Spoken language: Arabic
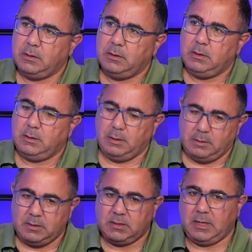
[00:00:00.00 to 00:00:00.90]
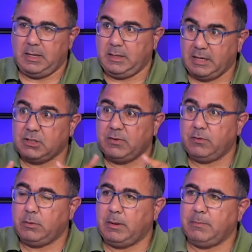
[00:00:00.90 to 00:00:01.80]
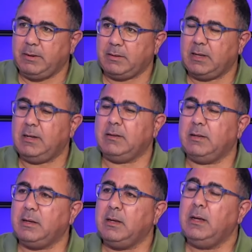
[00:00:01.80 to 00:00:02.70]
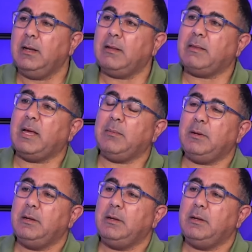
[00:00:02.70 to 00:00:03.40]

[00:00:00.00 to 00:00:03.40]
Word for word: نعم تزرع يعني 10000 متر مربع تخيل قد ايه لتعمل